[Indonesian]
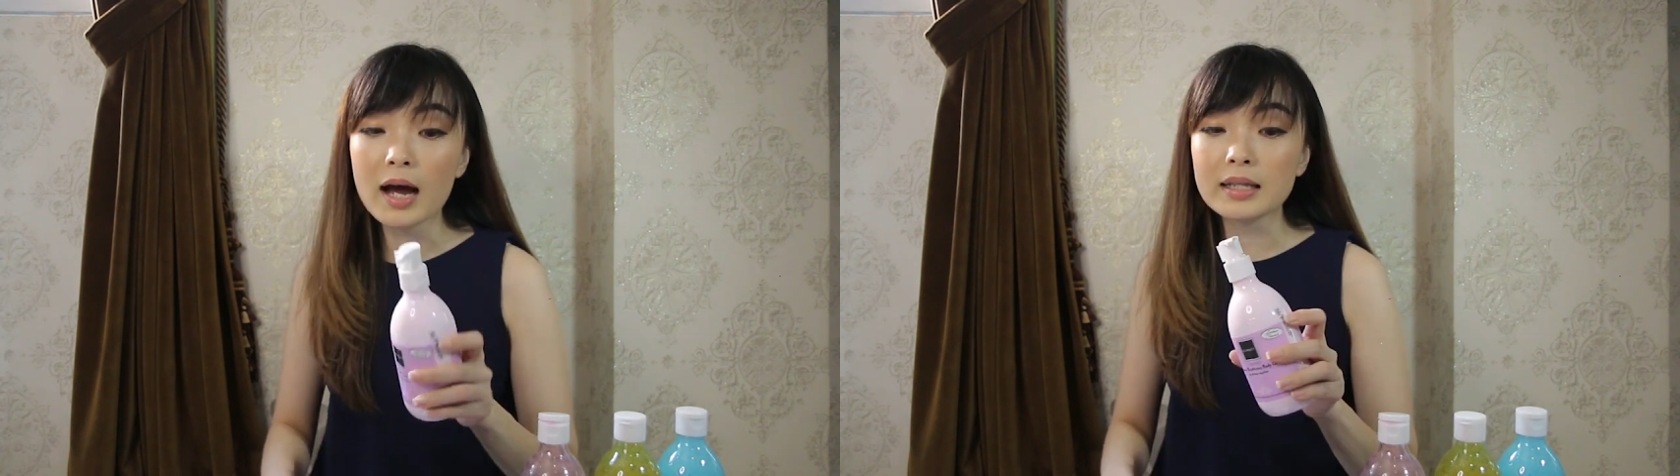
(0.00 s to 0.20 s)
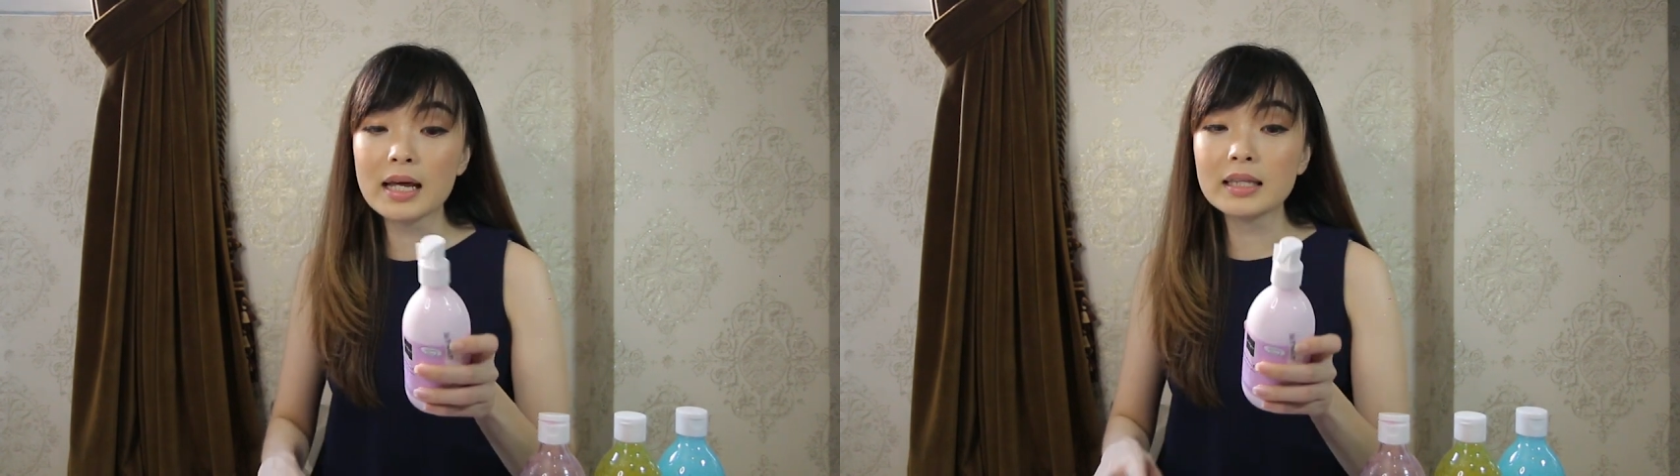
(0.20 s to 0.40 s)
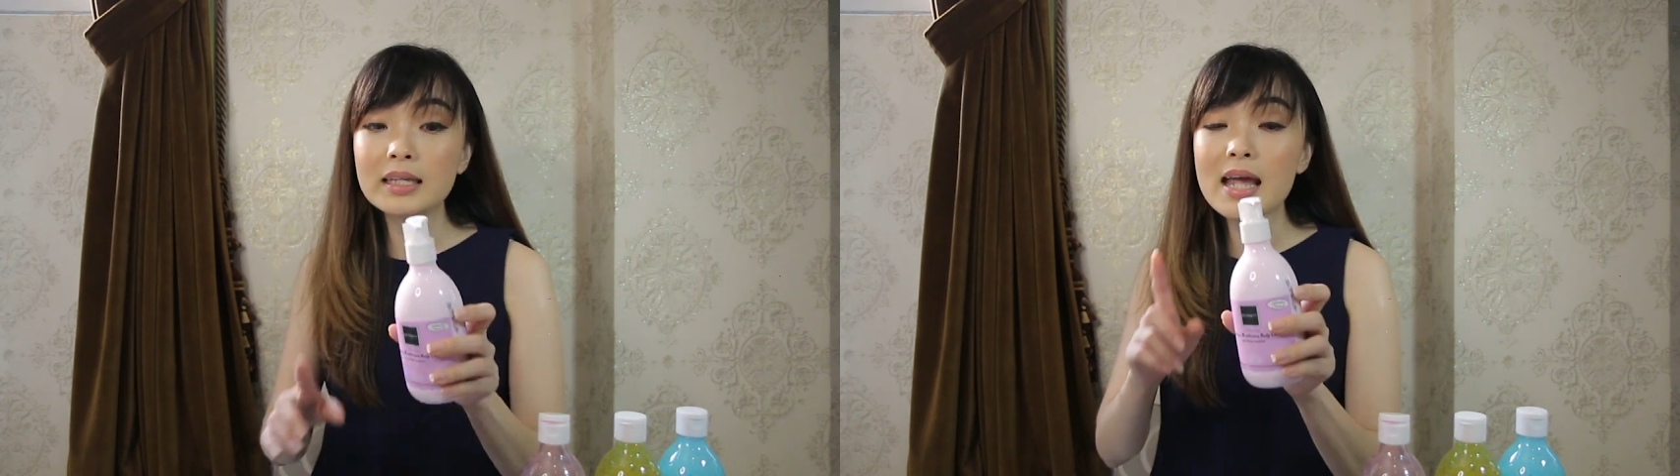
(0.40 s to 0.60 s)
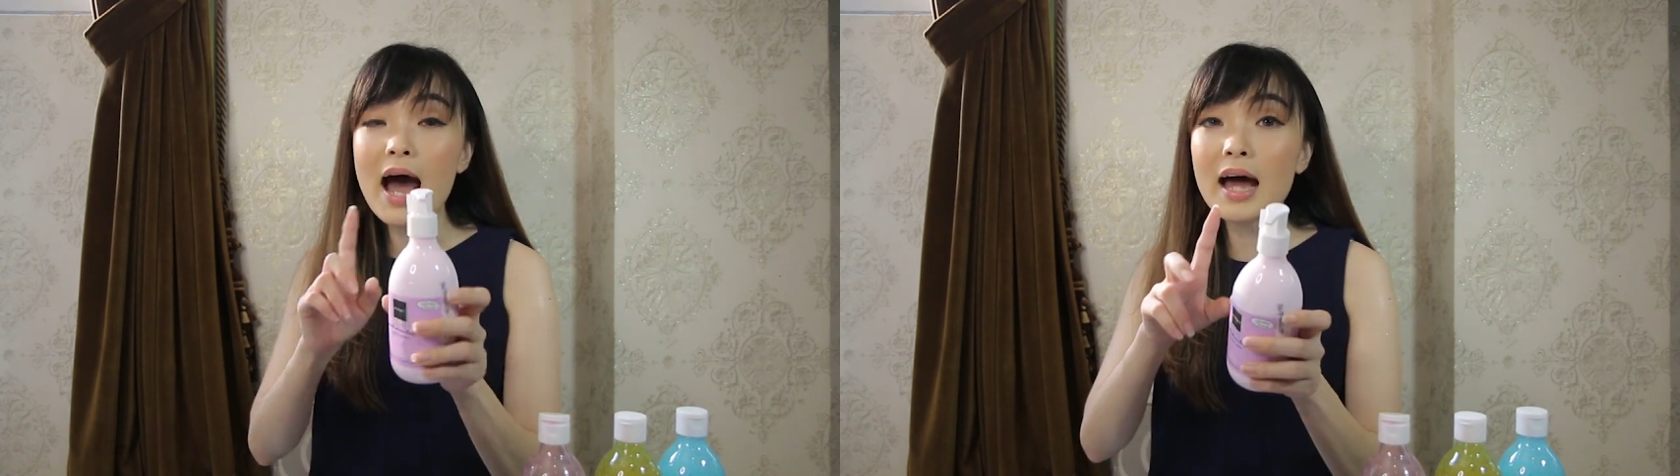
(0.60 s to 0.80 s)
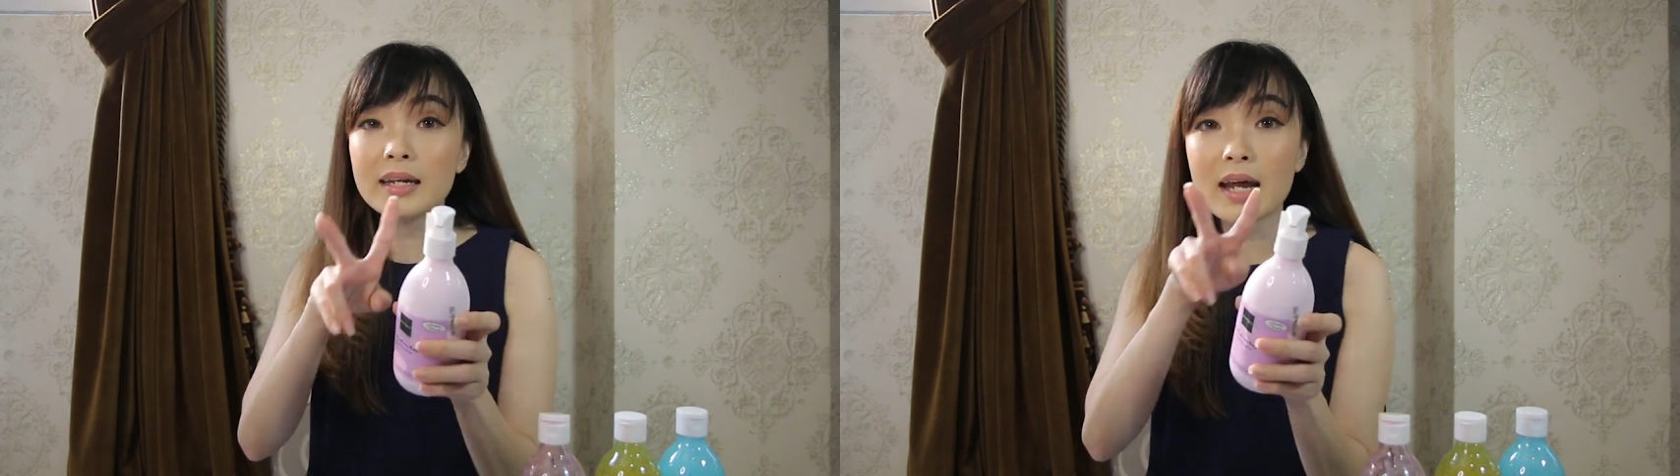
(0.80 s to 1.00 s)
karena
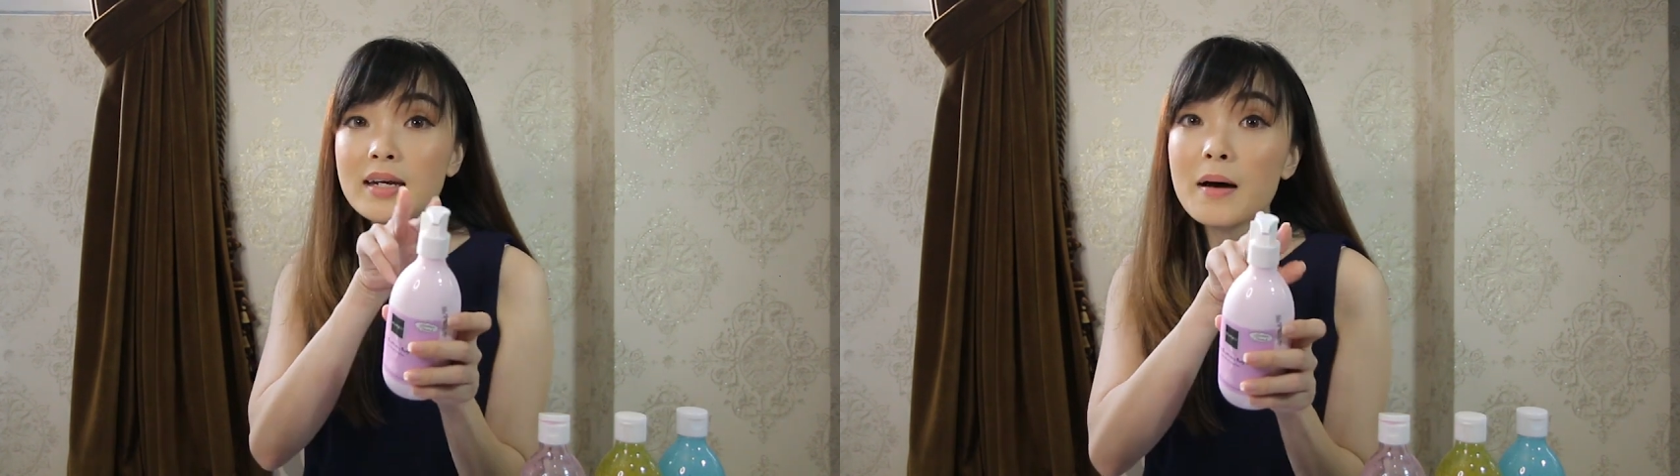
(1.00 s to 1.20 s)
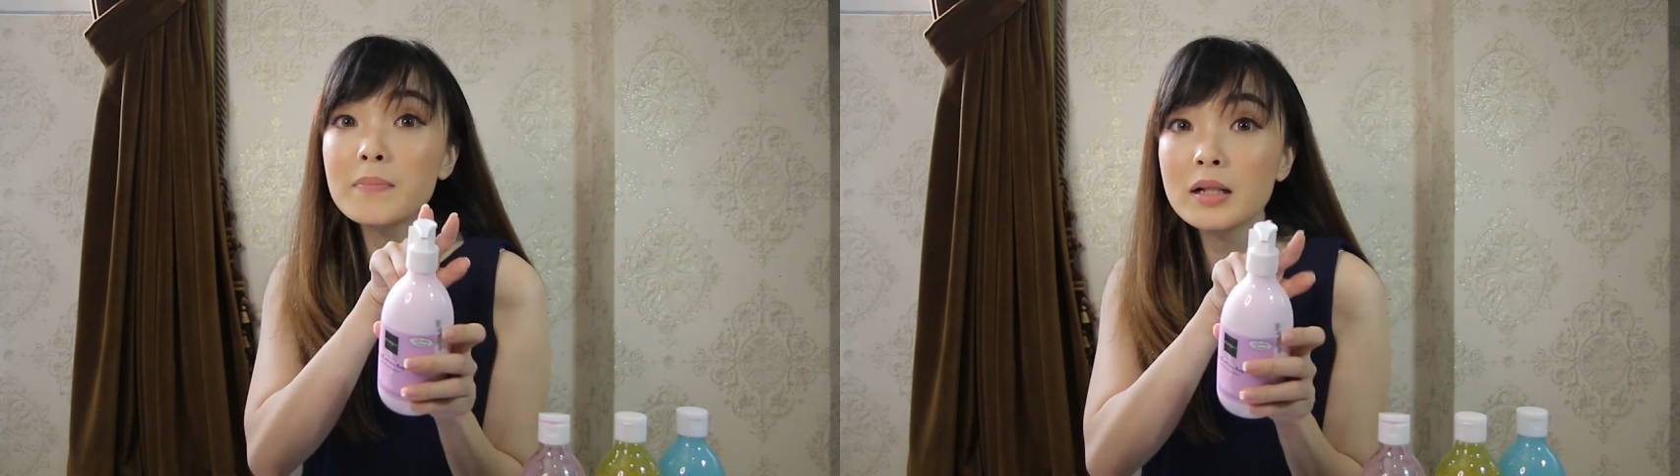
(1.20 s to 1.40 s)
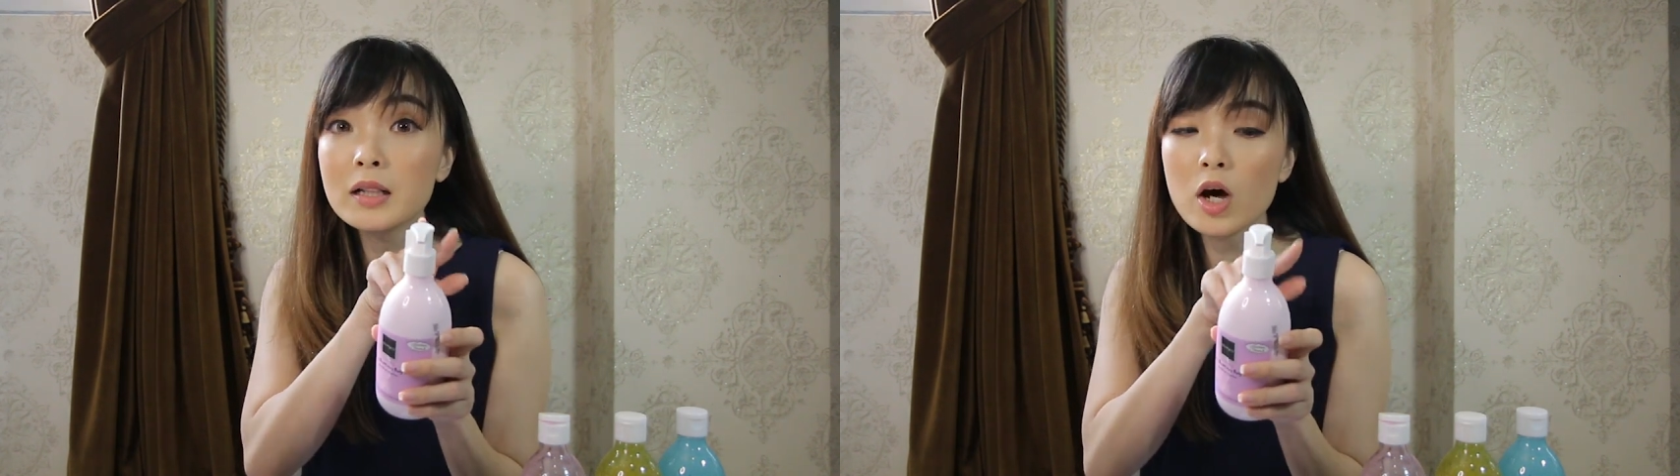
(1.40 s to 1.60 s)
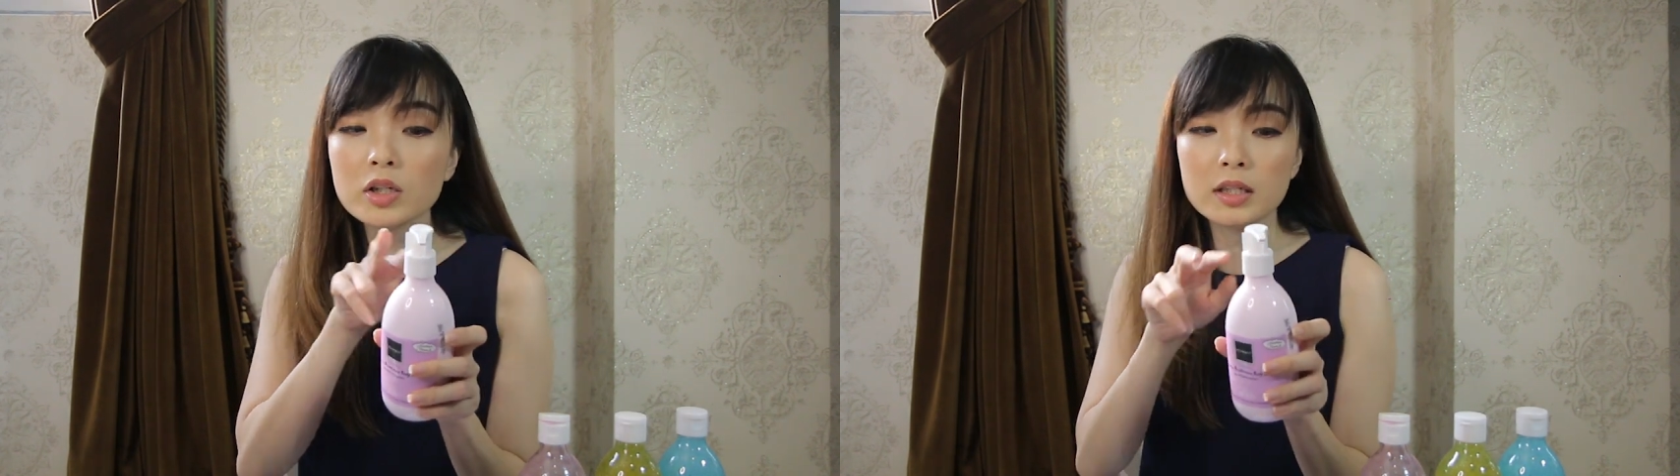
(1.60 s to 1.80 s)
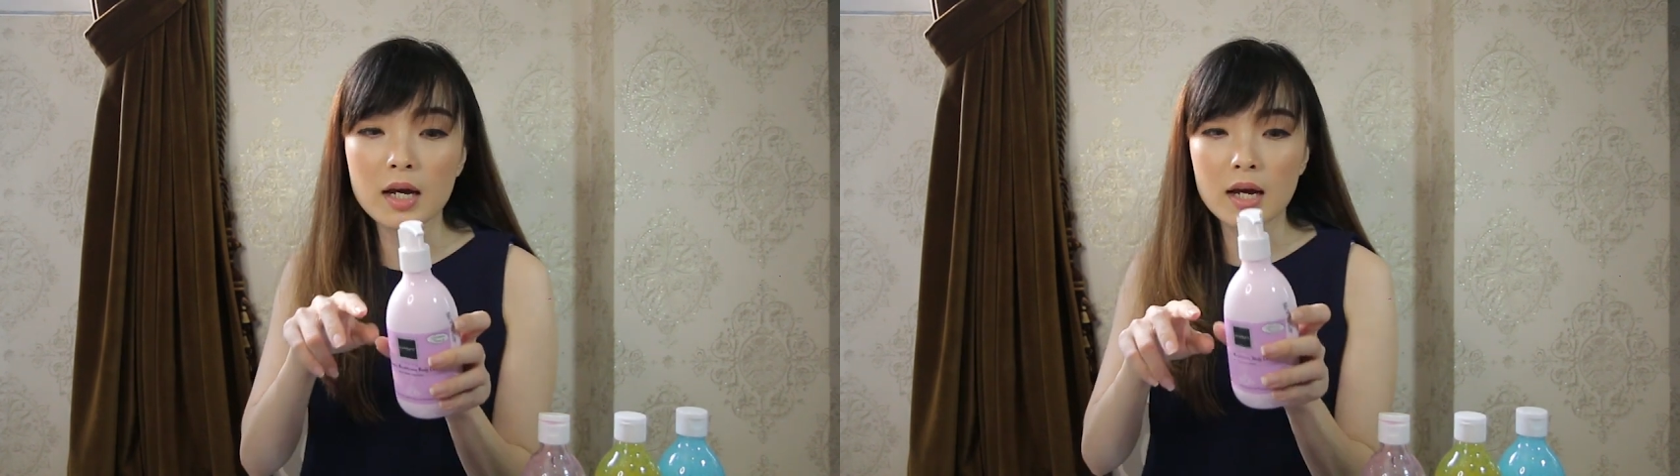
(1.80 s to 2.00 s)
dia ada double
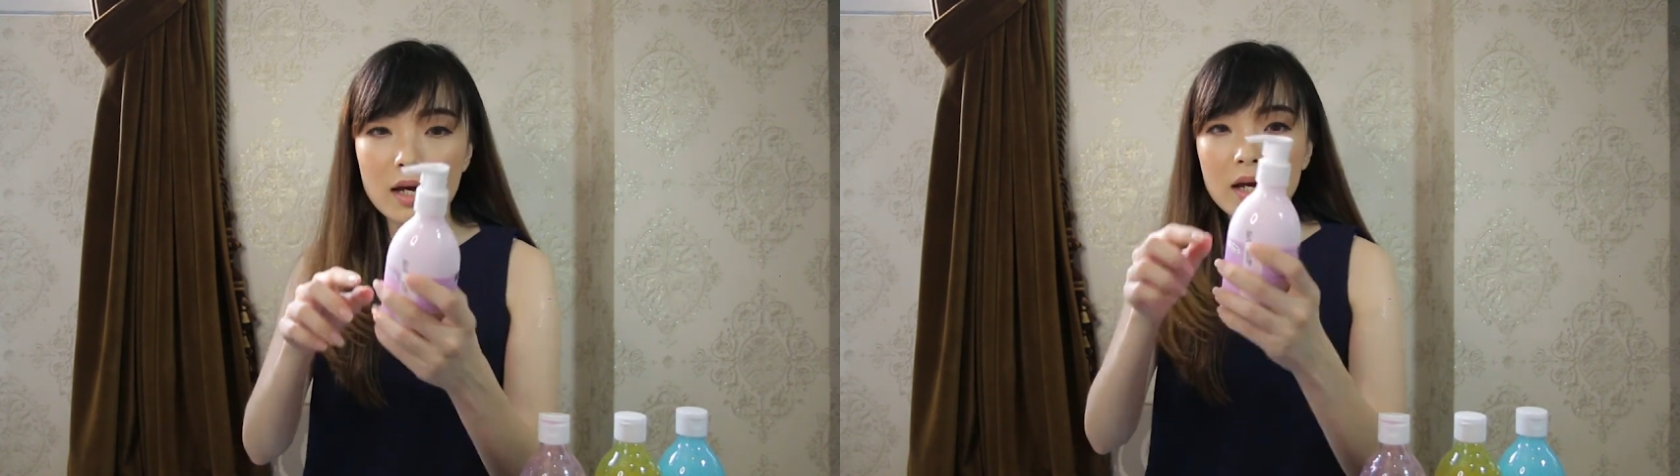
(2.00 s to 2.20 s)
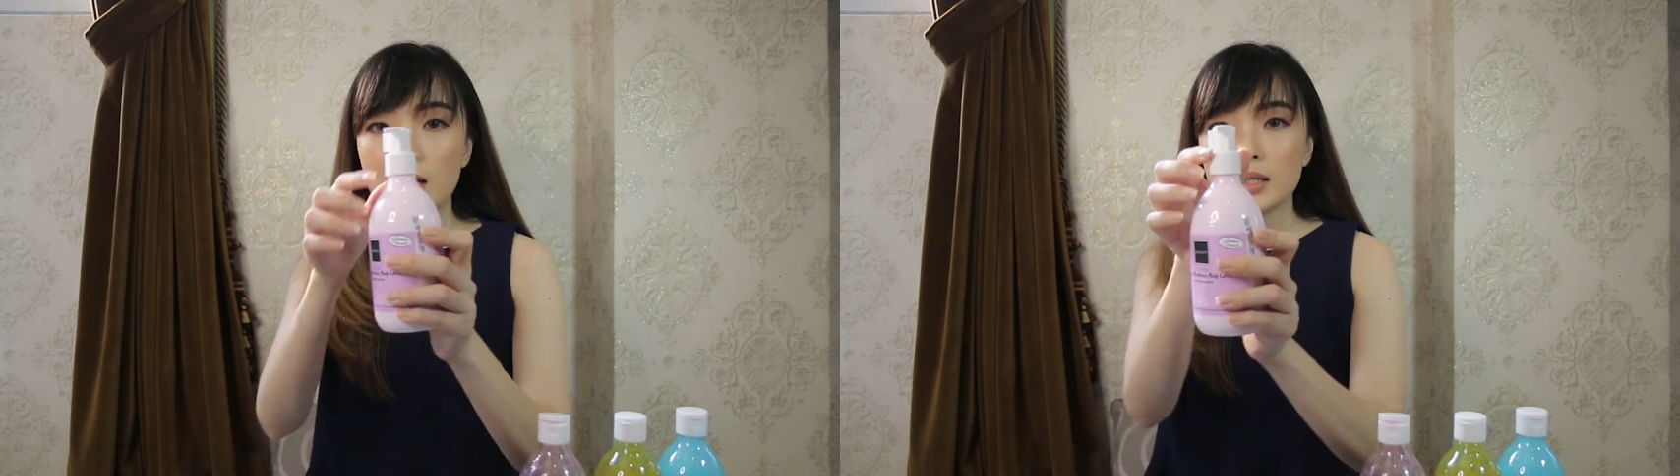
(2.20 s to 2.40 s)
locknya.